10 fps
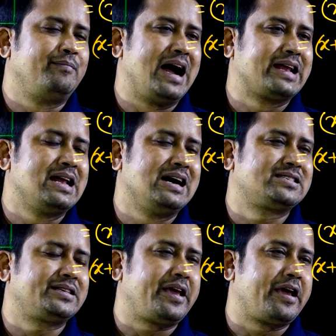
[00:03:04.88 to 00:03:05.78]
মাইনাস
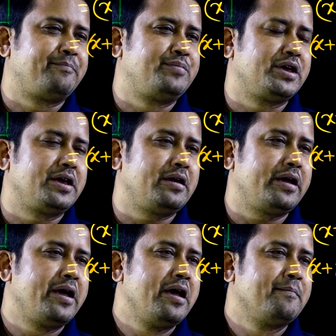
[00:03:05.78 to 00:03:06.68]
এ বি
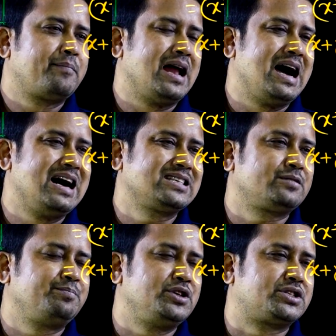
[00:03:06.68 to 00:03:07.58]
প্লাস
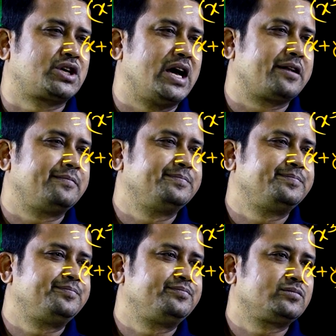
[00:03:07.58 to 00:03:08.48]
বি স্কোয়ার
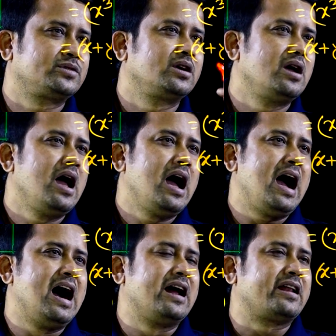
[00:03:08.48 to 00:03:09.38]

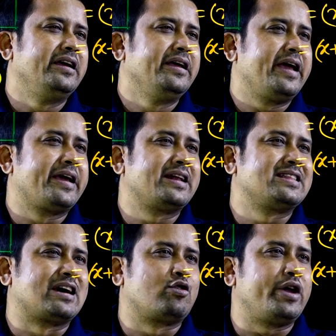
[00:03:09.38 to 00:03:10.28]
আর এখানে
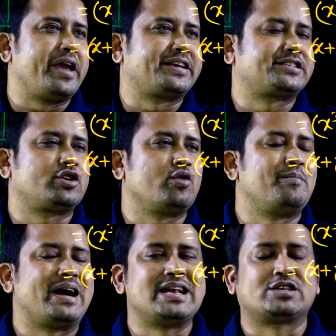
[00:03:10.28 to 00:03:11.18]
দেখো এক্স কিউব
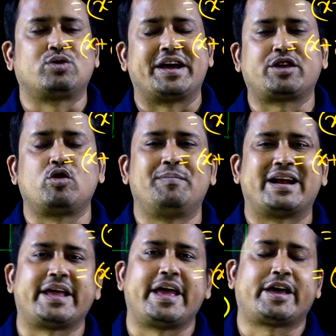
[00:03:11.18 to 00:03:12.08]
মাইনাস ওয়াই কিউব
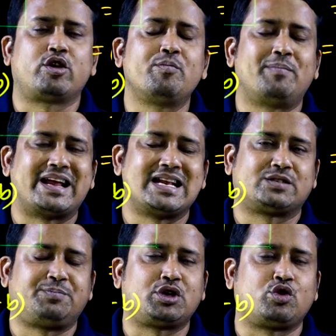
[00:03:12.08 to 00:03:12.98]
মানে এ কিউব মাইনাস
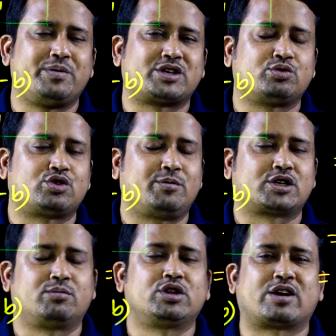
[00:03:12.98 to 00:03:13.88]
বি কিউবের সূত্র
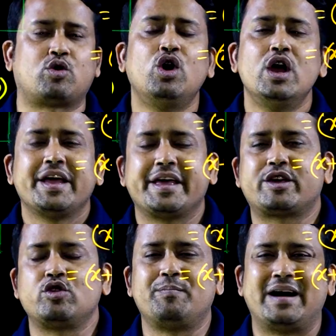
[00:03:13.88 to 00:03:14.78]
বসাবো দেখো এ
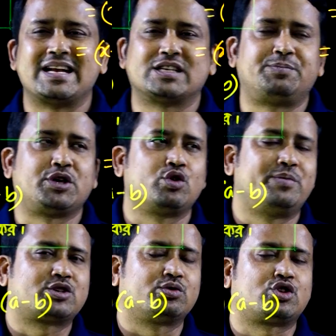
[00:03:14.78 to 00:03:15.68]
কিউব মাইনাস বি
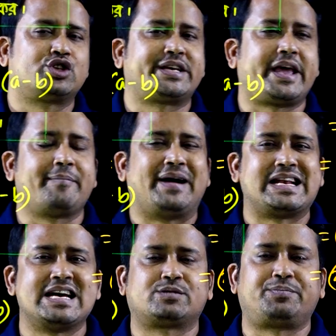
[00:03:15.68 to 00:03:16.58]
কিউবের সূত্র হচ্ছে এ
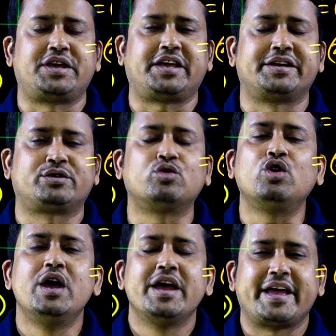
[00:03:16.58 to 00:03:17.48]
মাইনাস বি ইন্টু
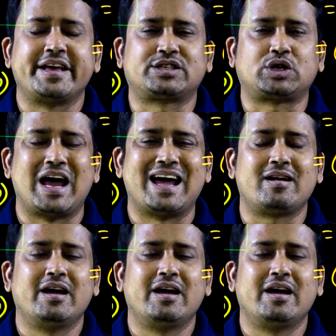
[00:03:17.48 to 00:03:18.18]
এ স্কোয়ার